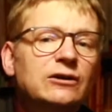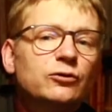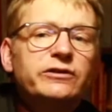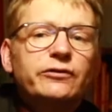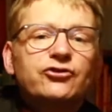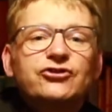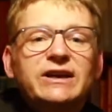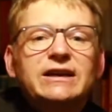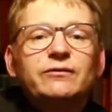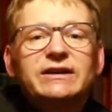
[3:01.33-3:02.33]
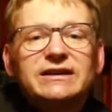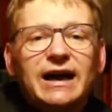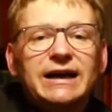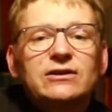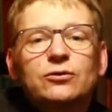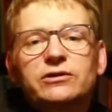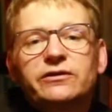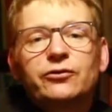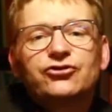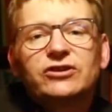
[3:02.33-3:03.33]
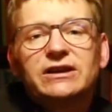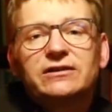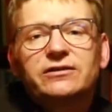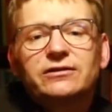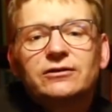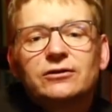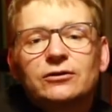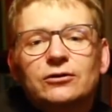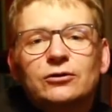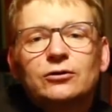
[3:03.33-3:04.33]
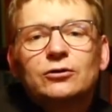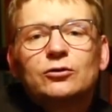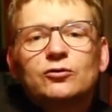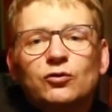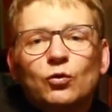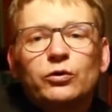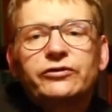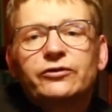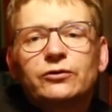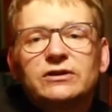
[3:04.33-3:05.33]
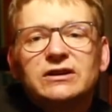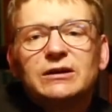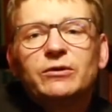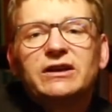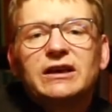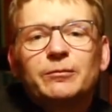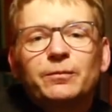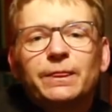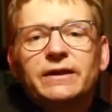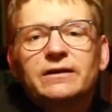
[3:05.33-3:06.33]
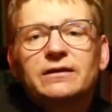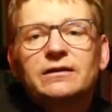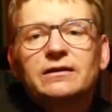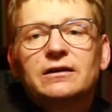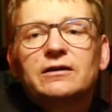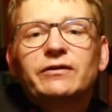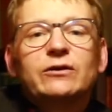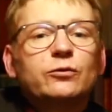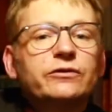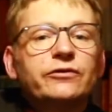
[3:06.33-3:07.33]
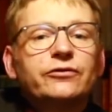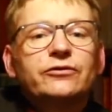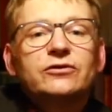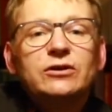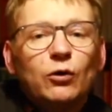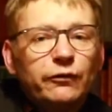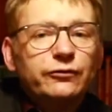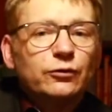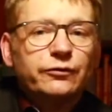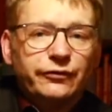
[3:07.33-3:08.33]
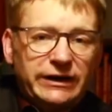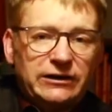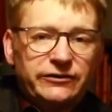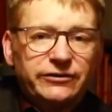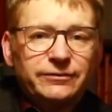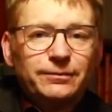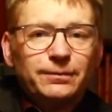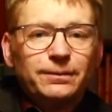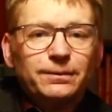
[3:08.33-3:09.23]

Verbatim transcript: Er kann uns verstehen, wenn keiner uns versteht, Trost und Liebe geben wenn uns die Hoffnung fehlt.